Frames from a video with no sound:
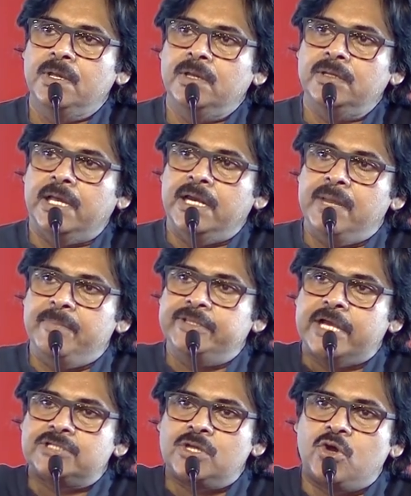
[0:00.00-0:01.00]
వెళ్ళి మీ
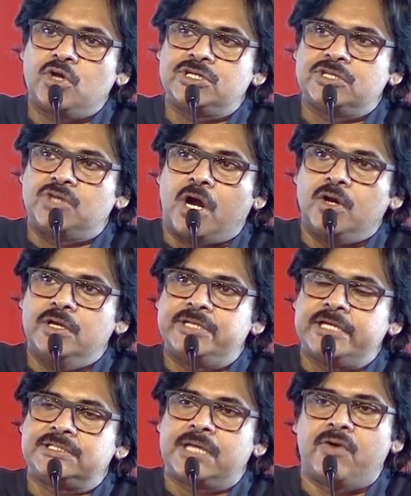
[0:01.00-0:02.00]
దేశంలోకి వచ్చి దాడులు
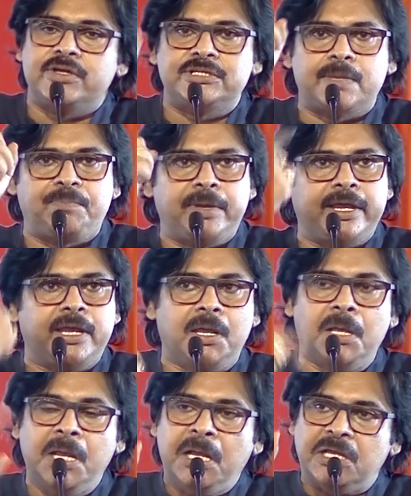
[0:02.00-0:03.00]
చేస్తామని చెప్పి
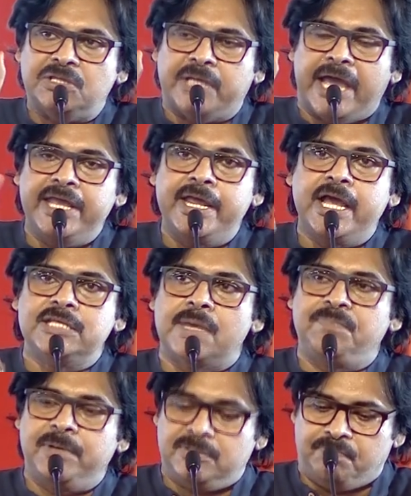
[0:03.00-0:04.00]
ధైర్యంగా
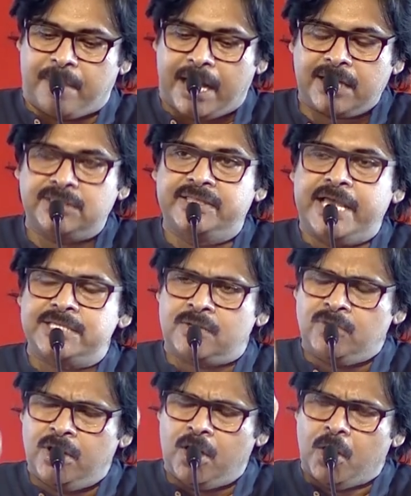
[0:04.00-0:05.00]
చెప్పి
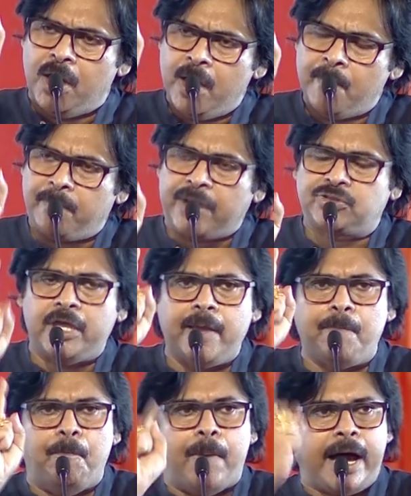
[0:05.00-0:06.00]
భారతదేశంలో ప్రతి
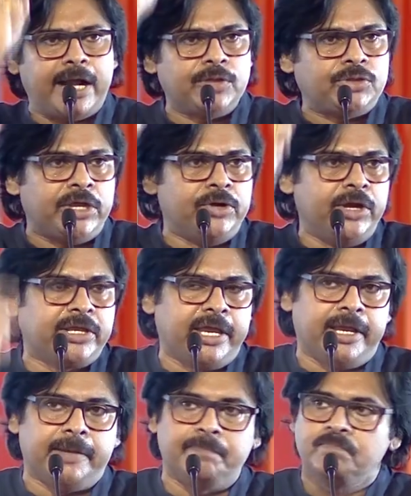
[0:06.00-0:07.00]

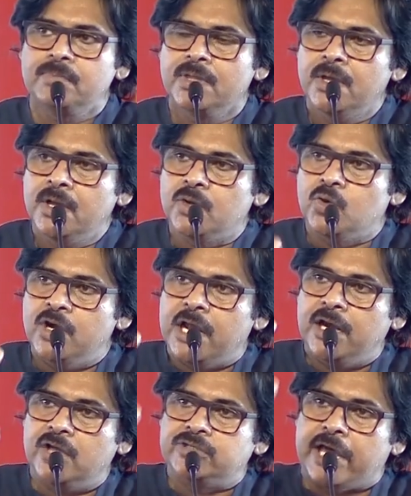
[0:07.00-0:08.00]
భారతీయుడికి
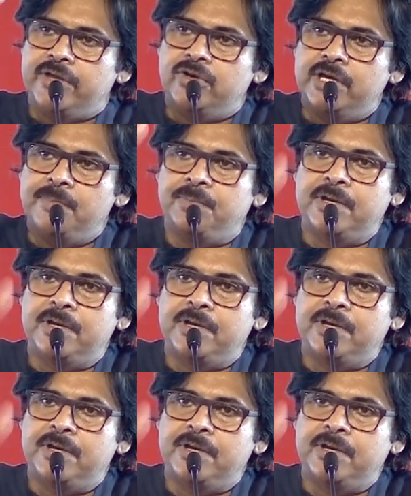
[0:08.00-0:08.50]
గుండెల్లో ధైర్యం నింపిన